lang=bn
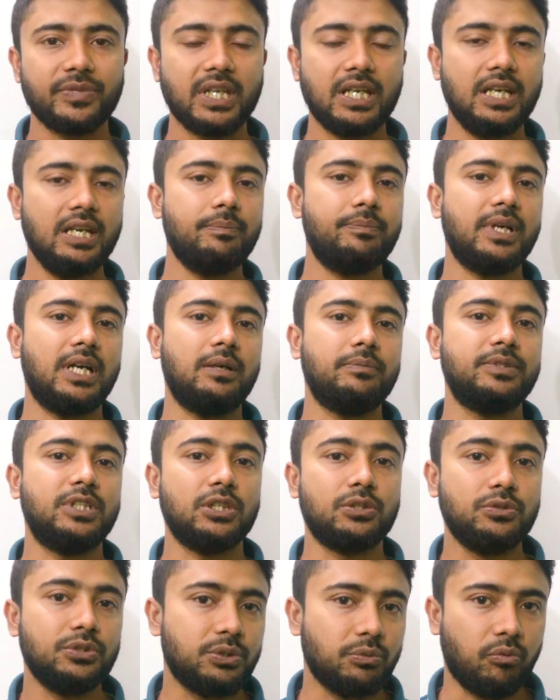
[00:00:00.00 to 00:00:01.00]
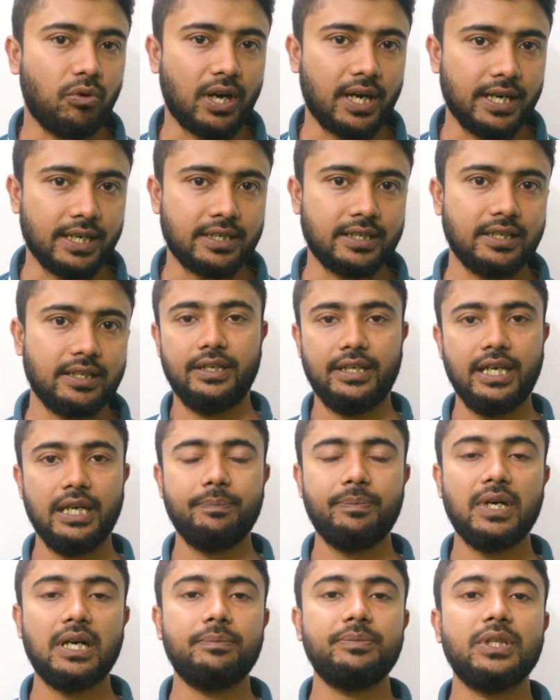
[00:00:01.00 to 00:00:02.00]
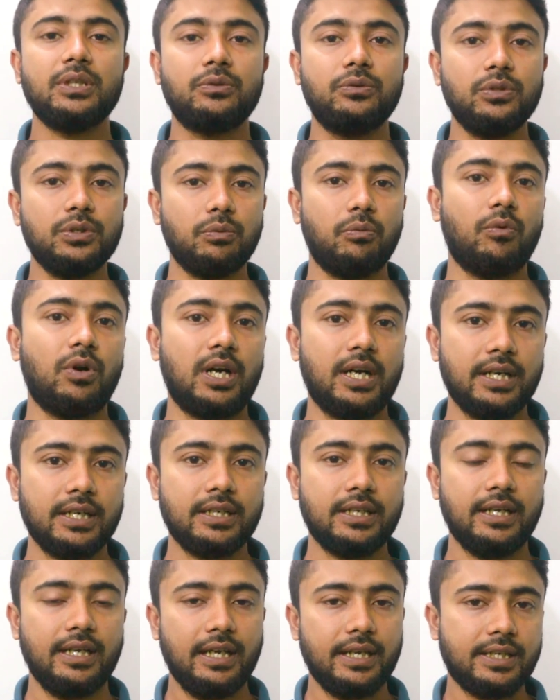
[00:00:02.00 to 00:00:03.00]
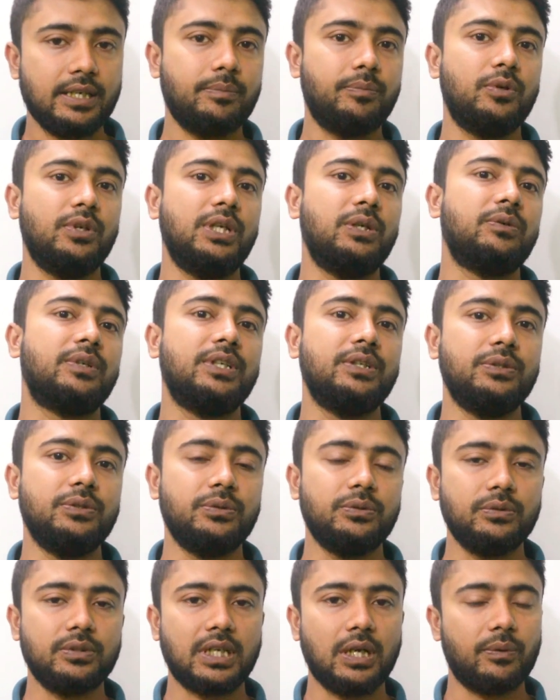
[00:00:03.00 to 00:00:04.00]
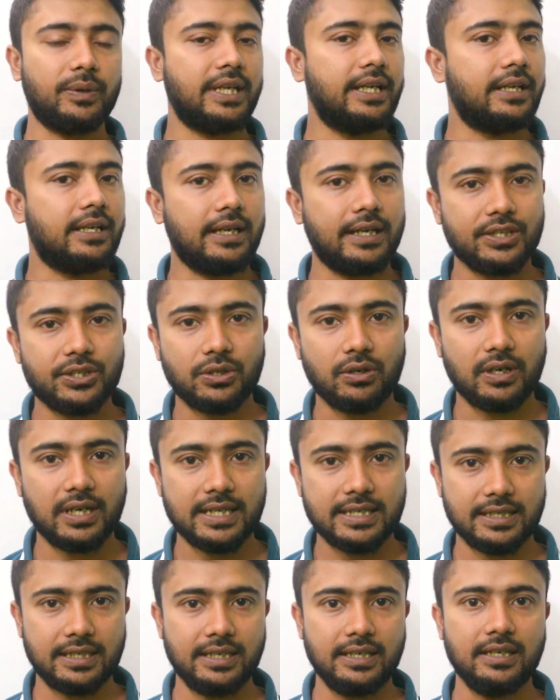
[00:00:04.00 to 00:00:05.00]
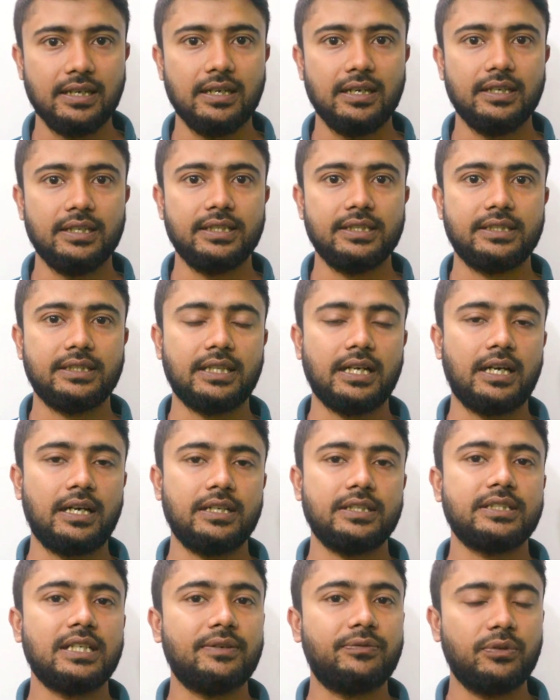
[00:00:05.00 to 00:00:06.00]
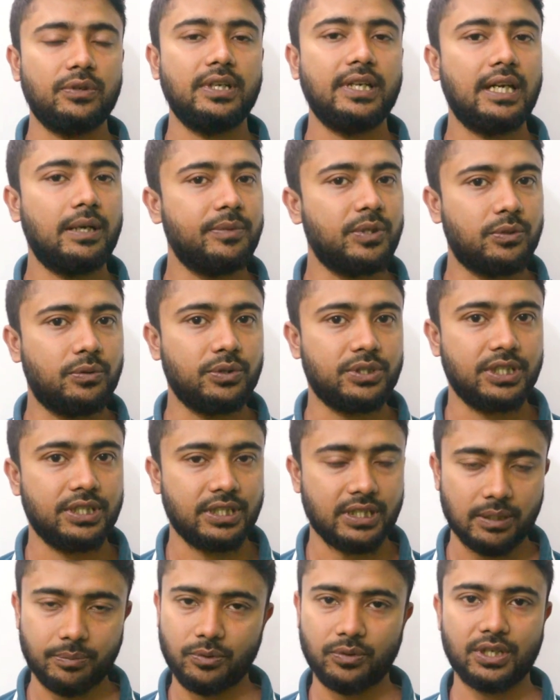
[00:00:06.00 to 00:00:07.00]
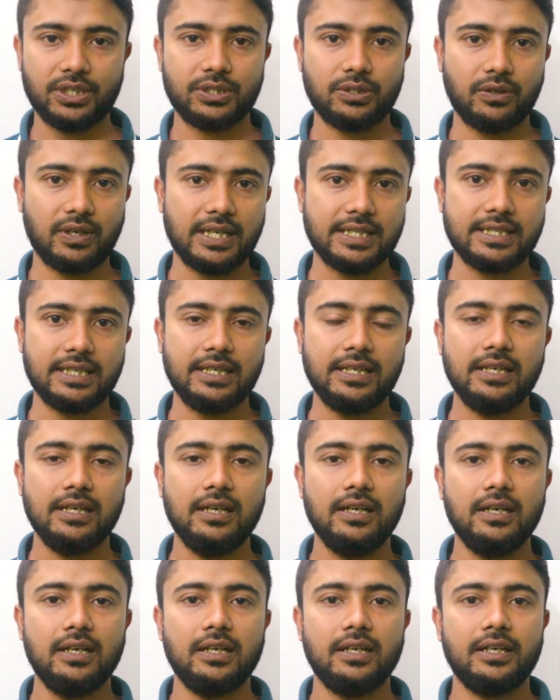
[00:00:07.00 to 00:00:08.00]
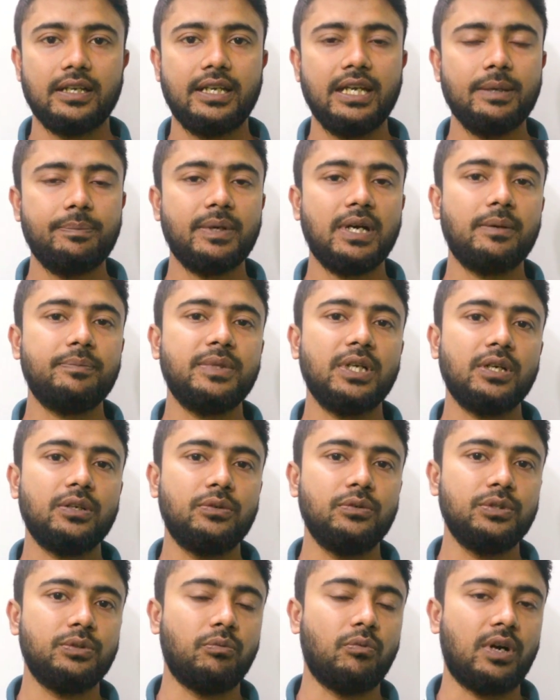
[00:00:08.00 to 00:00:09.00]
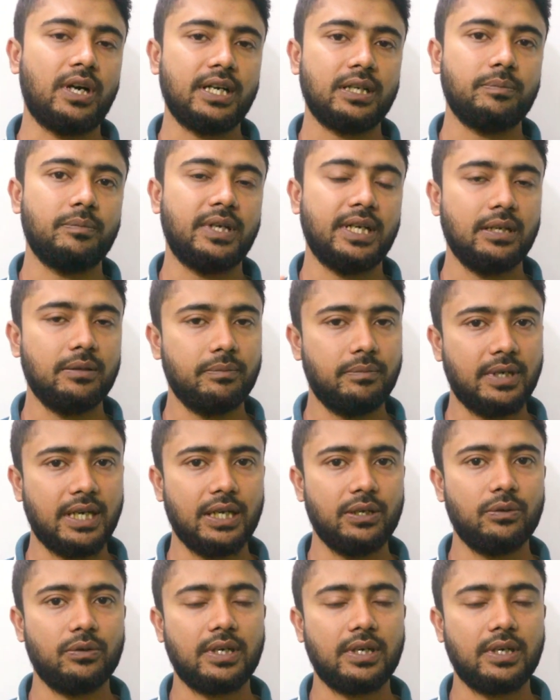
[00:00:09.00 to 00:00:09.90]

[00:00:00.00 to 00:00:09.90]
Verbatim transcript: কিপ আপ দ্য গুড ওয়ার্ক কিপ আপ দ্য গুড ওয়ার্ক এটা বলেও কিন্তু কাউকে এনকারেজ করা যায় তার সাফল্যে আমি খুশি সেটা প্রকাশ করা যায় কিপ আপ দ্য গুড ওয়ার্ক মানে ভালো